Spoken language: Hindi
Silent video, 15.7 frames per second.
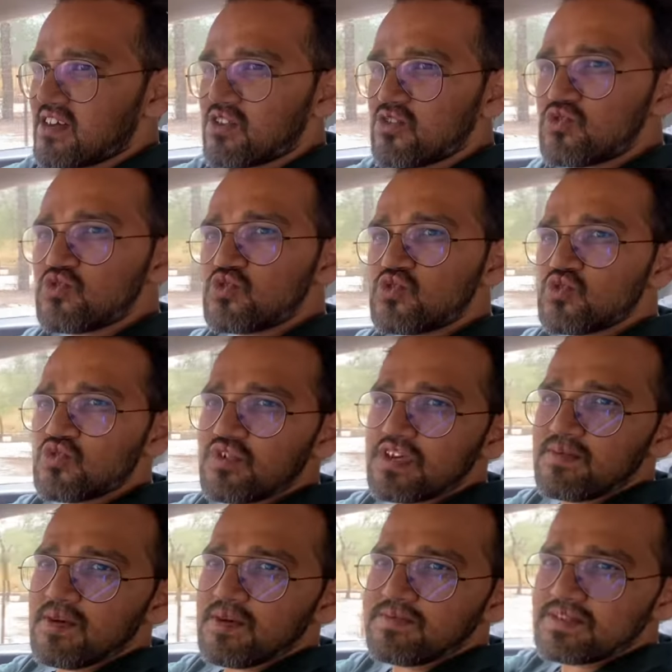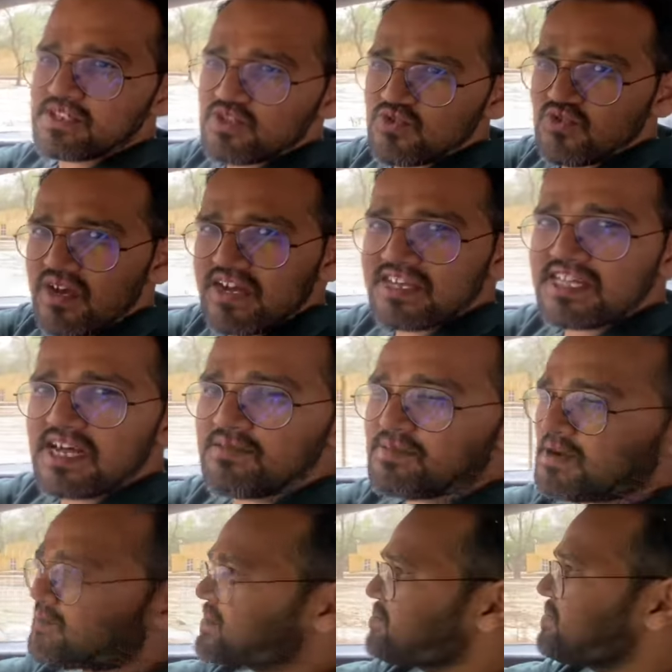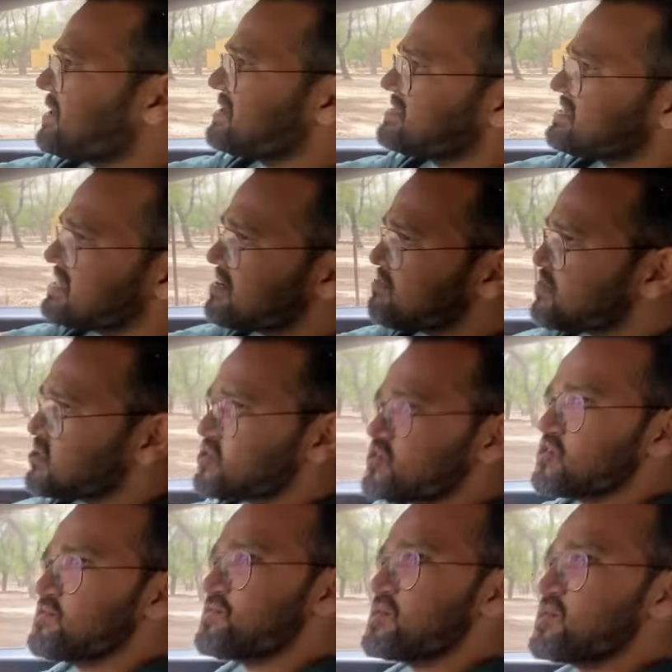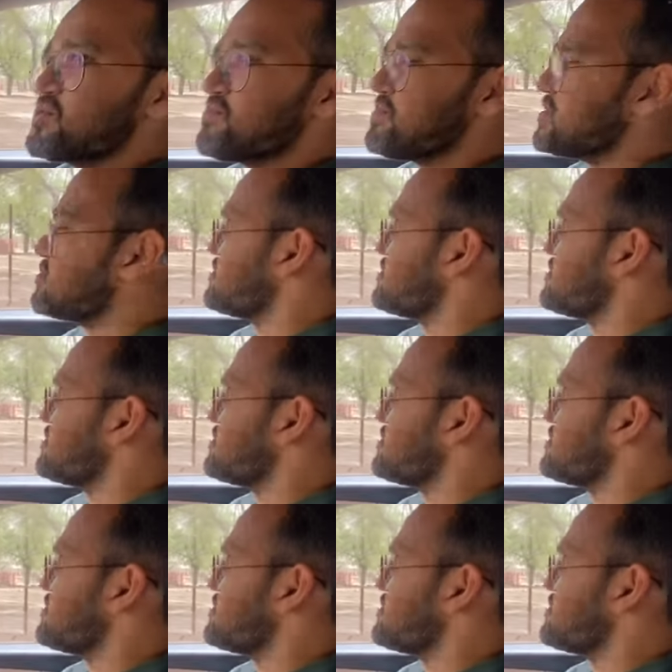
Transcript: हेलो दोस्तों एक बार फिर से स्वागत है आपका अपने प्यारे चैनल मोटर जोन पे और मैं